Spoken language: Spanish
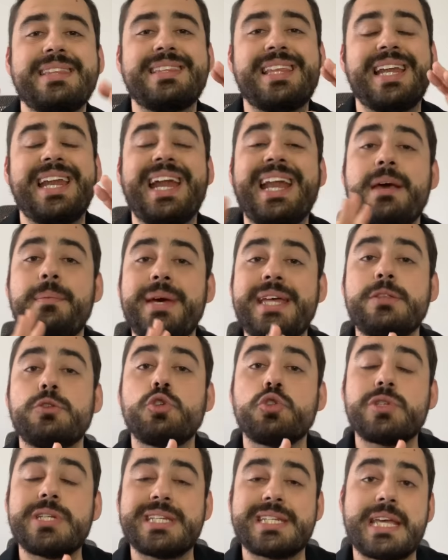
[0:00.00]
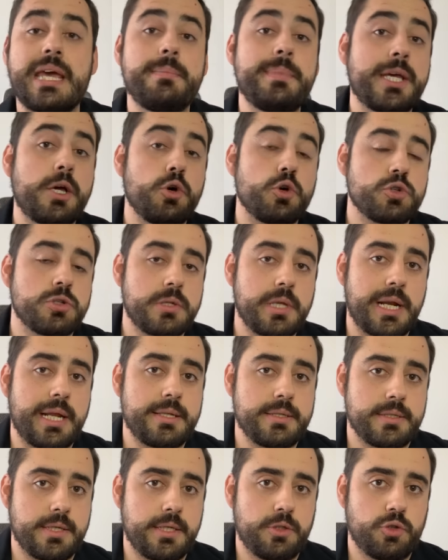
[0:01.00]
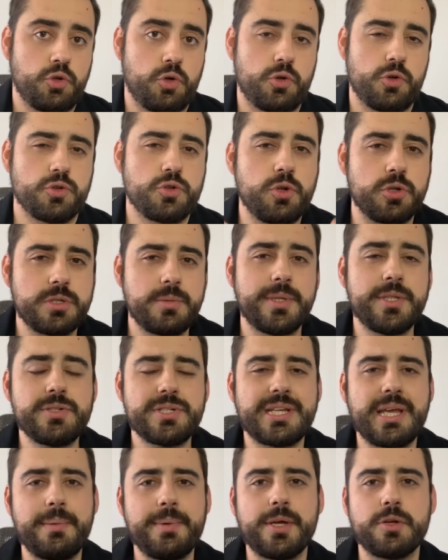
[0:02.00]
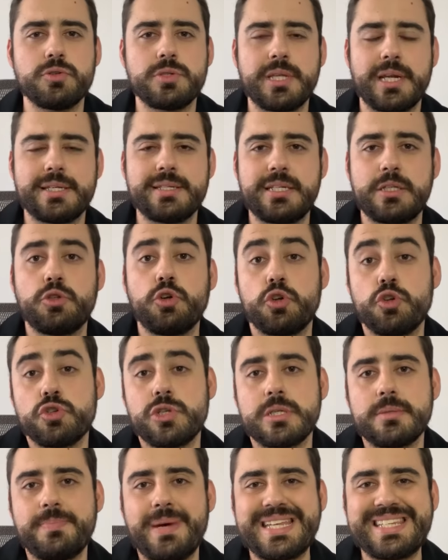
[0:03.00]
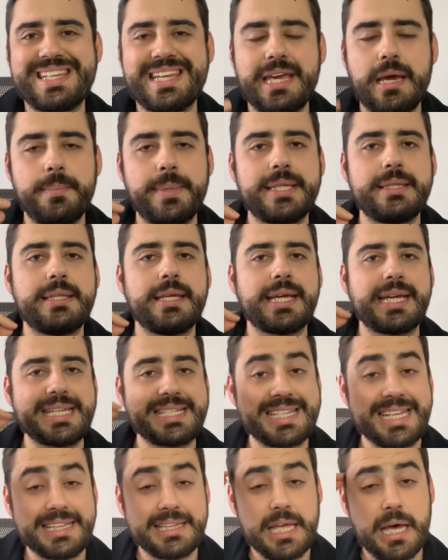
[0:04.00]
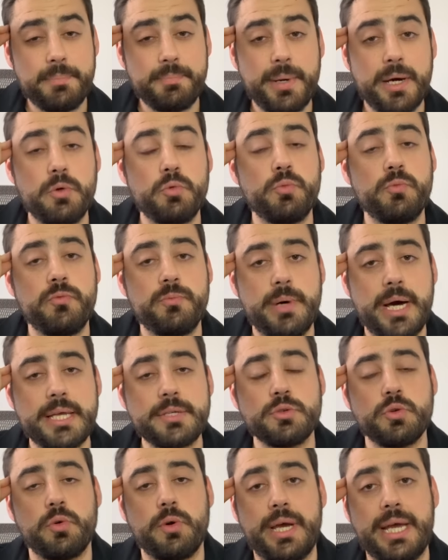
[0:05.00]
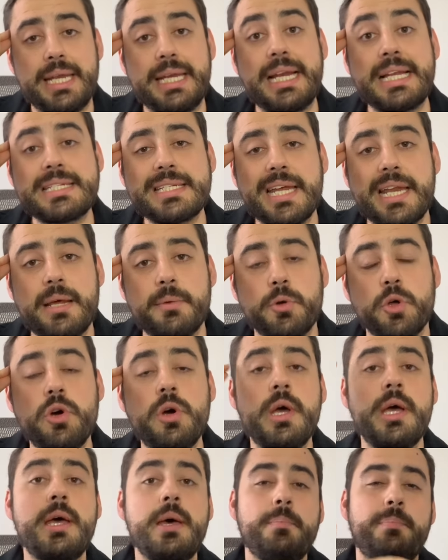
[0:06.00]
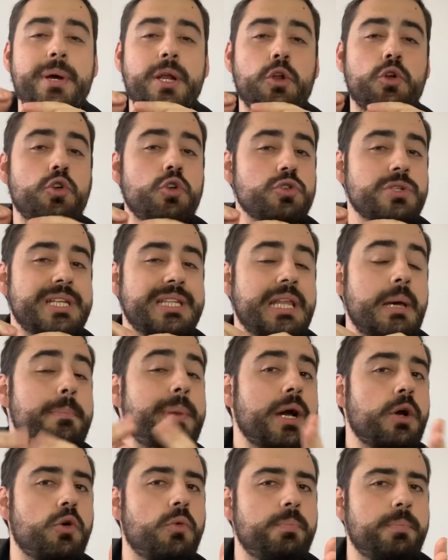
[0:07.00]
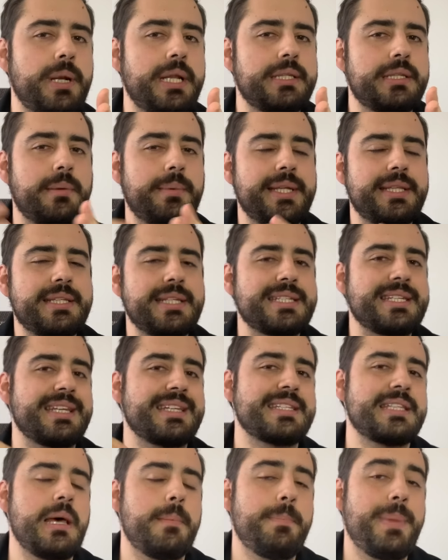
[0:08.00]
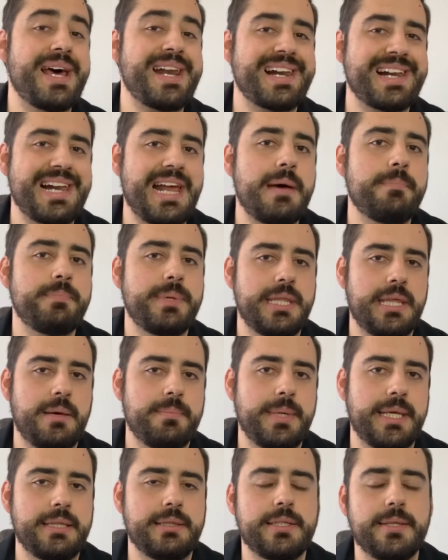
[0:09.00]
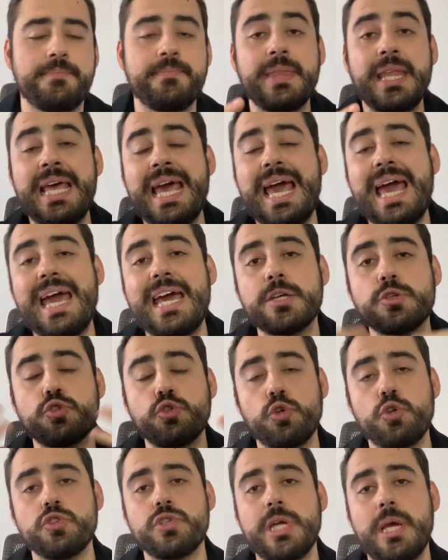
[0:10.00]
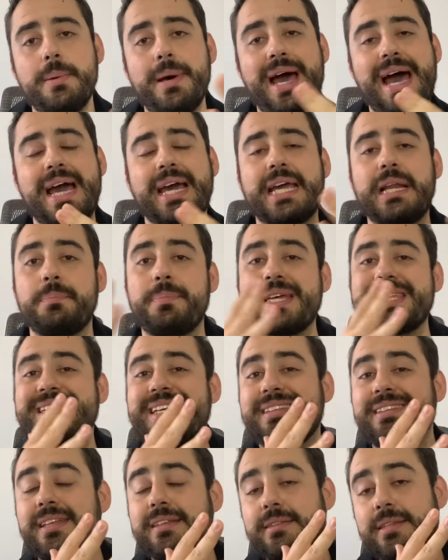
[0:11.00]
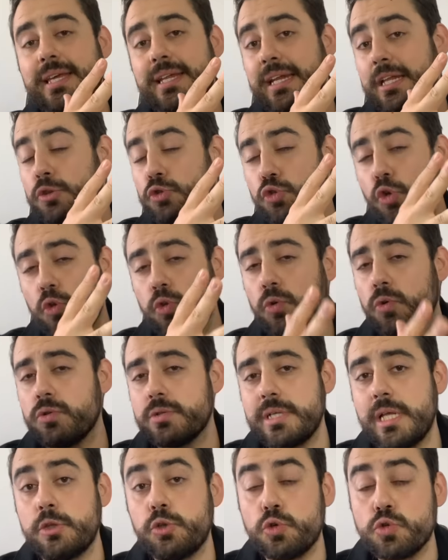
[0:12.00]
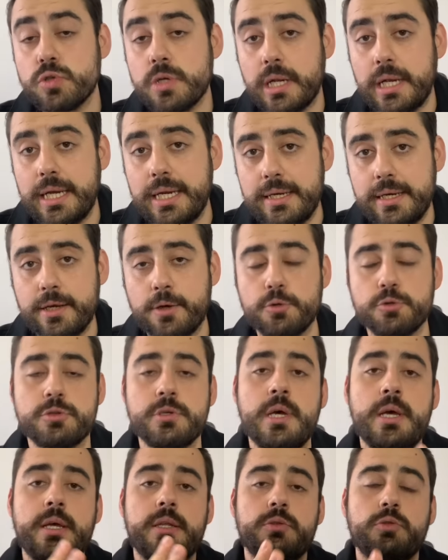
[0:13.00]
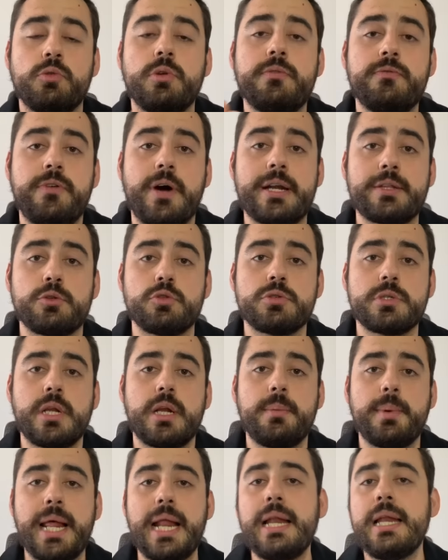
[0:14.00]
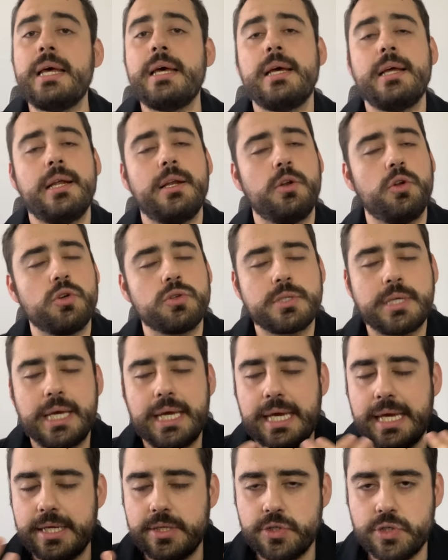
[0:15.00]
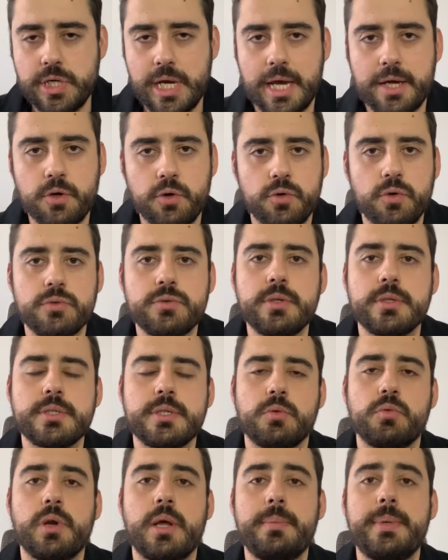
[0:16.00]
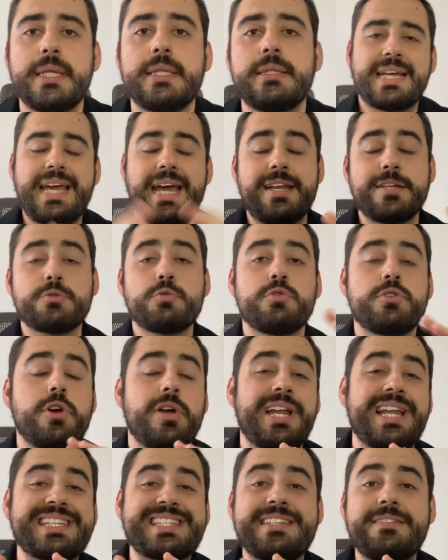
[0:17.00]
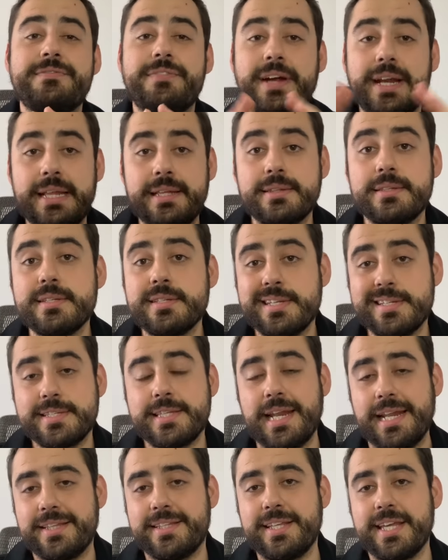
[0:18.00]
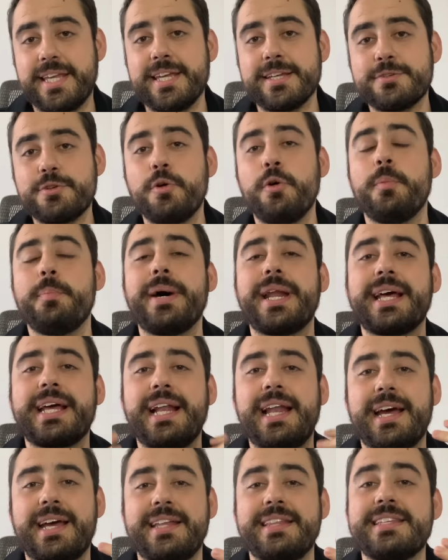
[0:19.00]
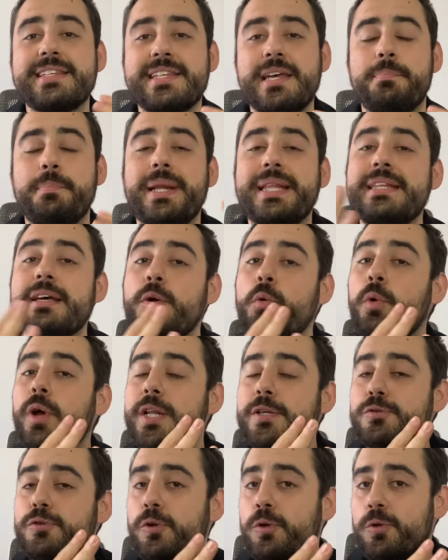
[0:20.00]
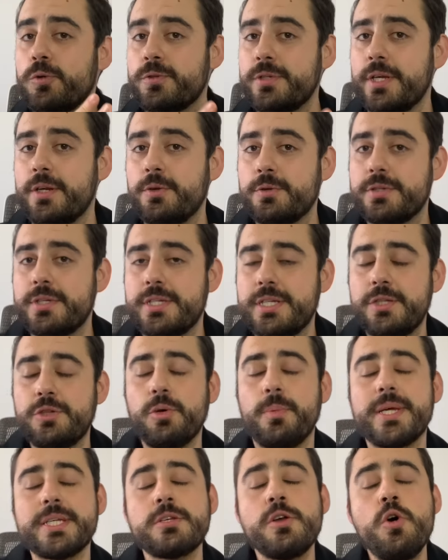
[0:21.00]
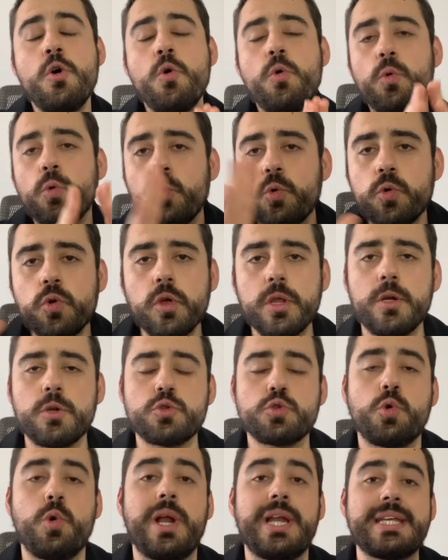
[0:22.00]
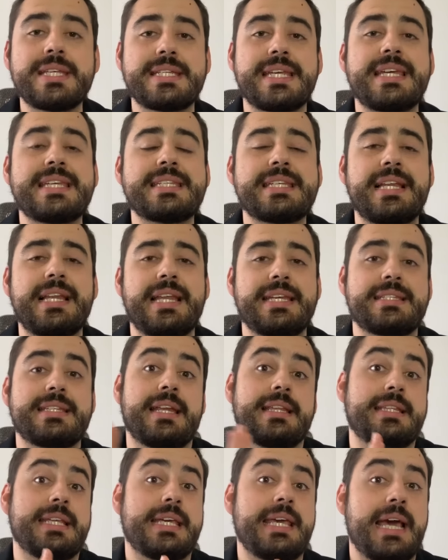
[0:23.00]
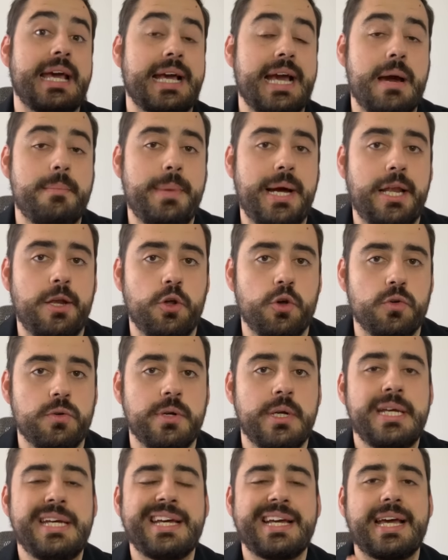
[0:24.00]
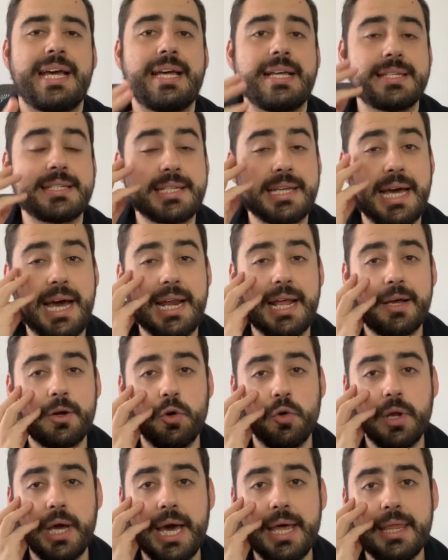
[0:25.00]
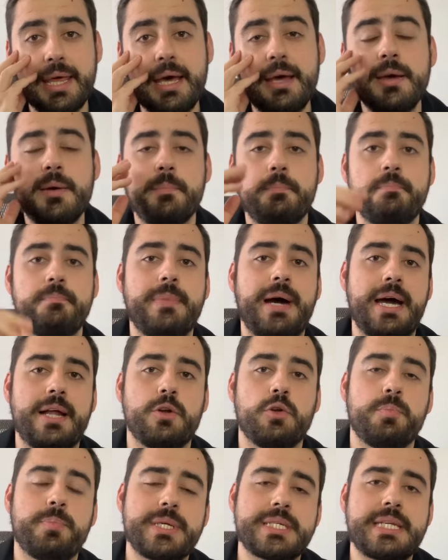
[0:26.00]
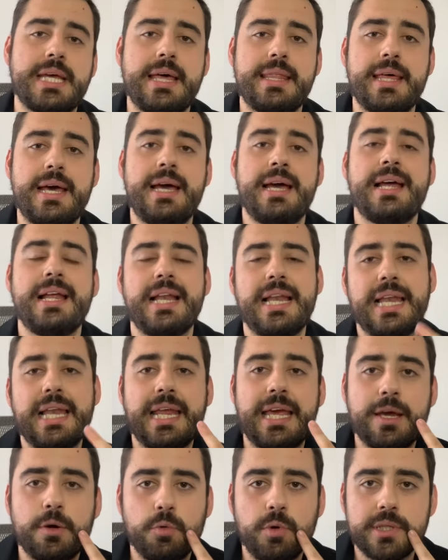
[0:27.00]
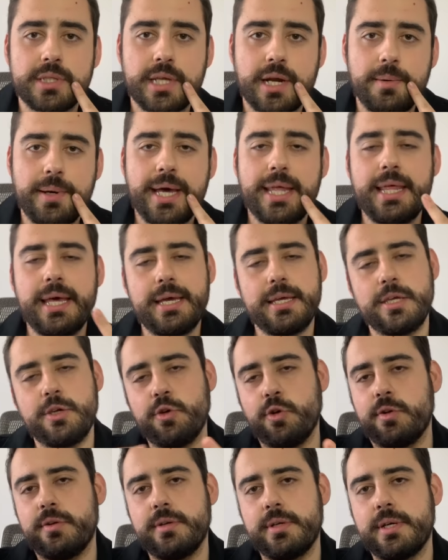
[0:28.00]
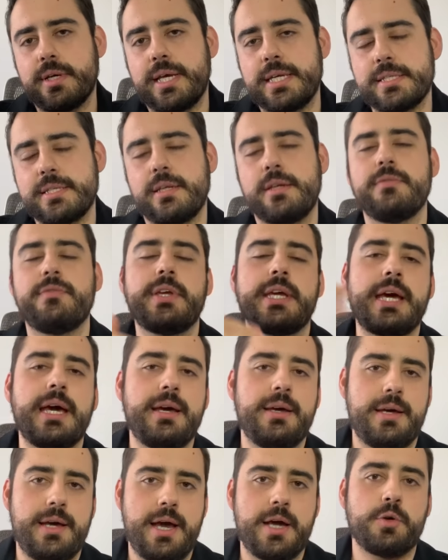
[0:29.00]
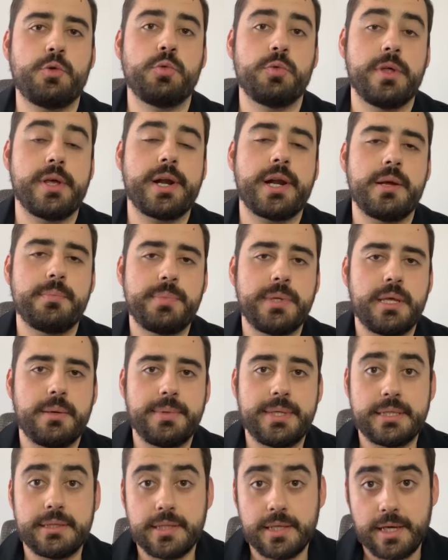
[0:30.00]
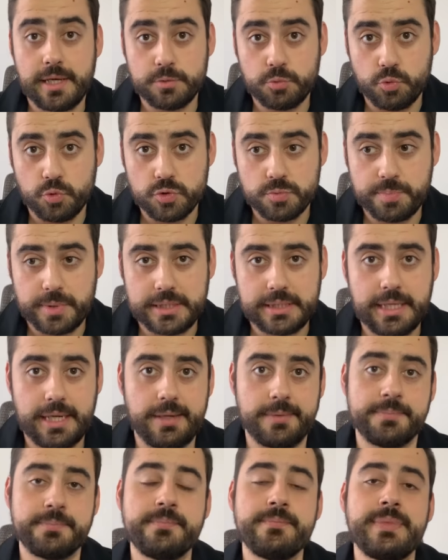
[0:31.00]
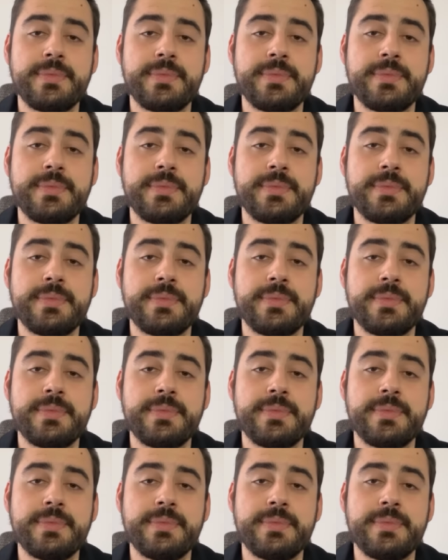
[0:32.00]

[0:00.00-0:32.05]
Tener eventos isquémicos transitorios. Los eventos isquémicos transitorios es básicamente que se tapa un vaso en el cerebro, pero no se tapa completamente y se destapa rápidamente. Esto nos lleva a que el paciente tiene todos los datos clínicos, de un infarto cerebral, los que ya conocen seguramente, que han escuchado en las diferentes estrategias como para que la gente se aprenda cuáles son los signos y síntomas, uno de los cuales es la estrategia de camaleón, que es cara colgada, mano pesada, lengua trabada y on, que significa acude rápidamente a tu hospital.